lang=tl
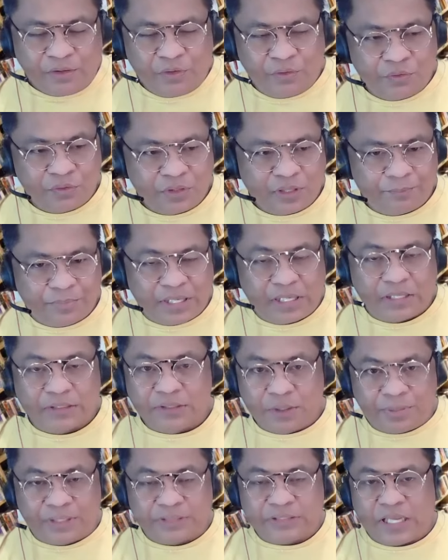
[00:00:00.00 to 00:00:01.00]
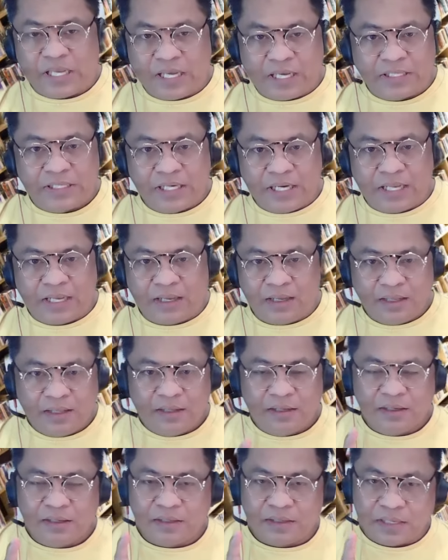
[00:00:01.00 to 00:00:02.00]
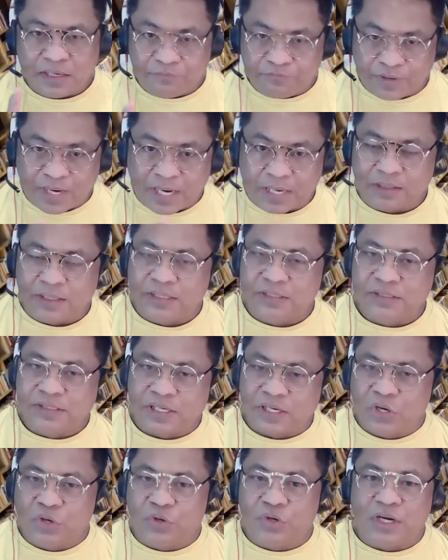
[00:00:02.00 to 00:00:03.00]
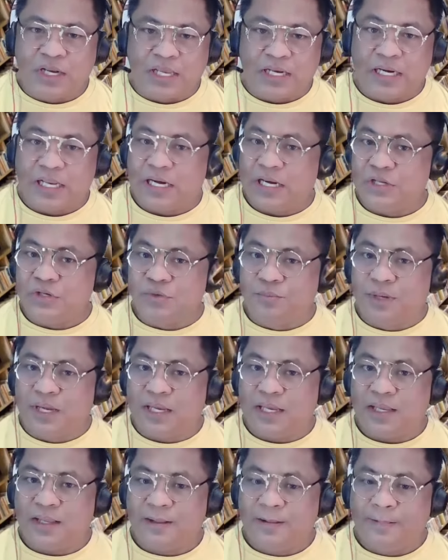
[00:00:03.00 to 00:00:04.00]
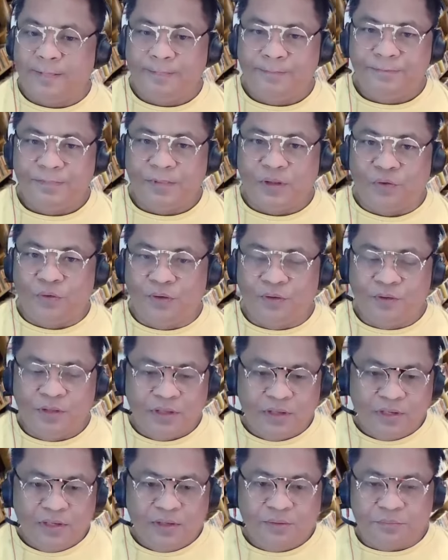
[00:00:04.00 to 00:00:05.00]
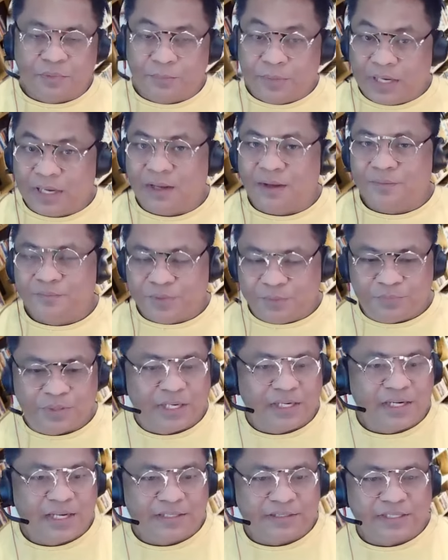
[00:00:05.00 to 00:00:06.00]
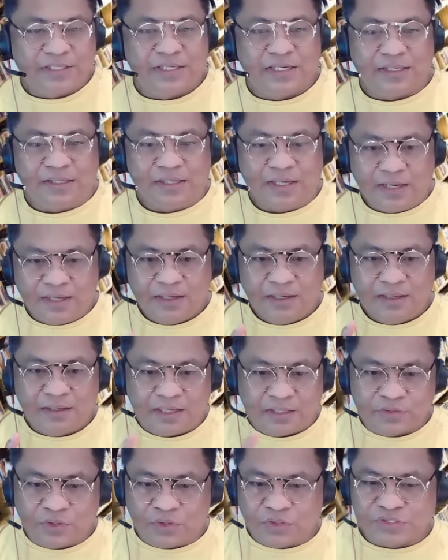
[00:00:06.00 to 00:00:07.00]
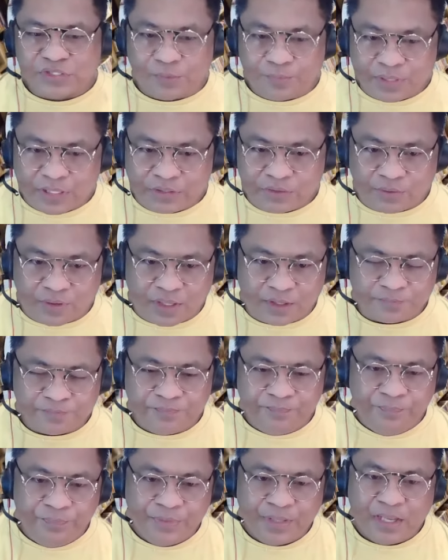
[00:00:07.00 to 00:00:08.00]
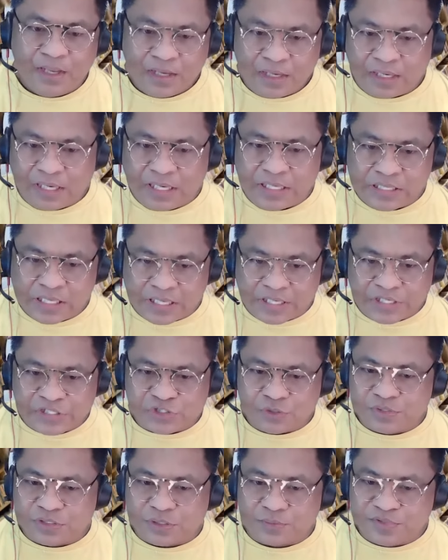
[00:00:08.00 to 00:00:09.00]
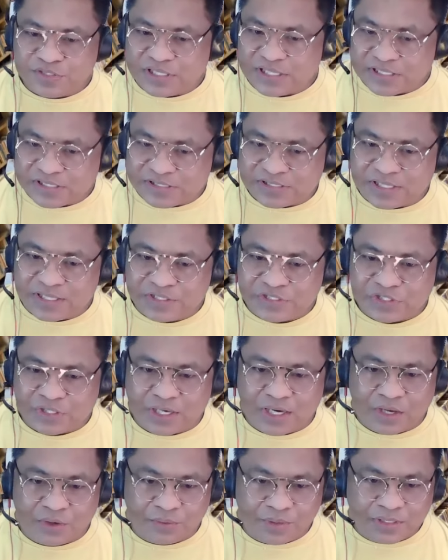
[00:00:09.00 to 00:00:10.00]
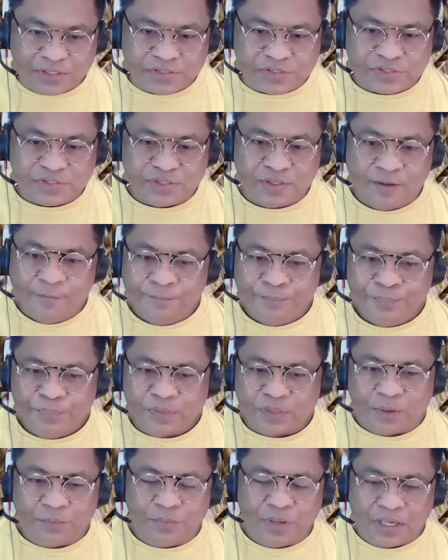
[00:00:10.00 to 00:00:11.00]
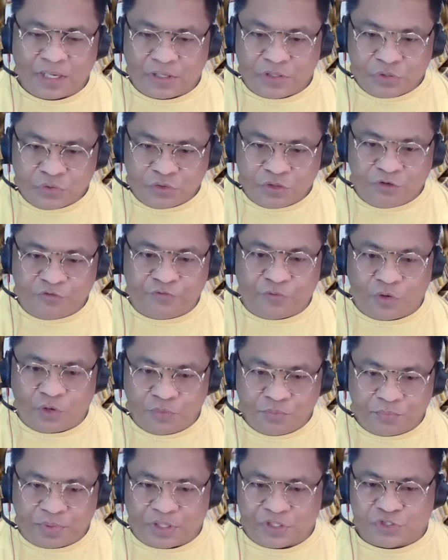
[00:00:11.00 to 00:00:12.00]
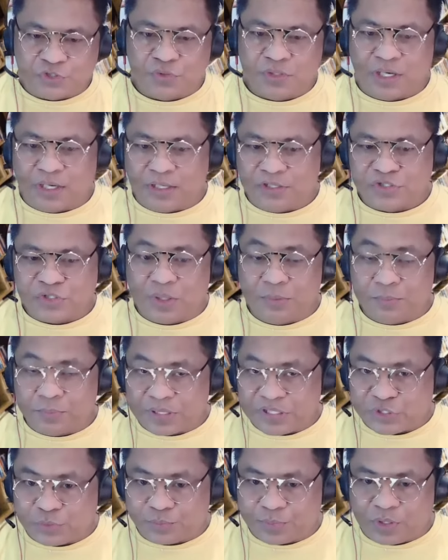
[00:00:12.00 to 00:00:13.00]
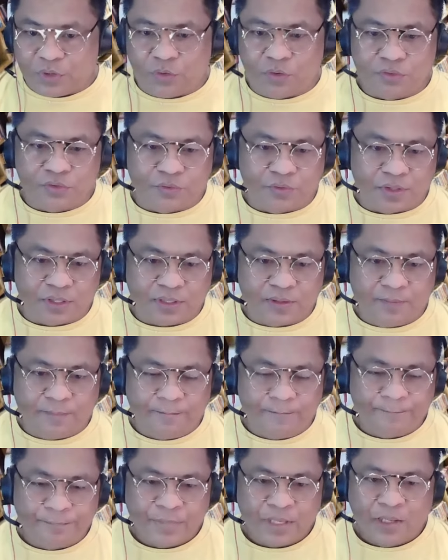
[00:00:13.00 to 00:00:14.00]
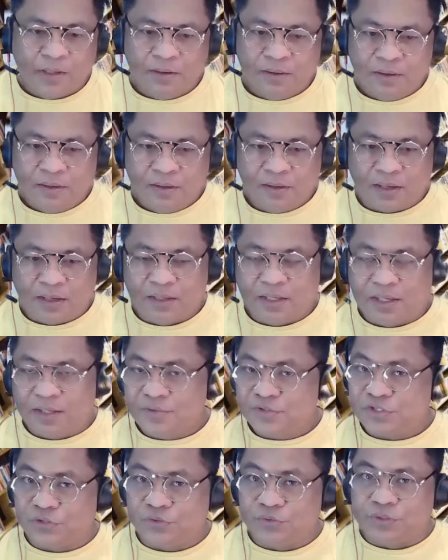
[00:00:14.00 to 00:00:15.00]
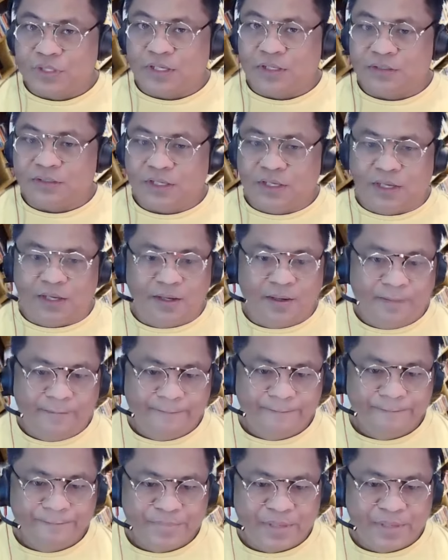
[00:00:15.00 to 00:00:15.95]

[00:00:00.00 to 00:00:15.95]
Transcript: yung uh, pinagdebatihan nila ni Franklin Drilon. Naalala nyo ba? Oh, mamaya play natin yan. Eto, sabi rito ha. Increase of subsistence allowance ng mga uniform personnel. Siya ang principal author. Ala nyo si Duterte ha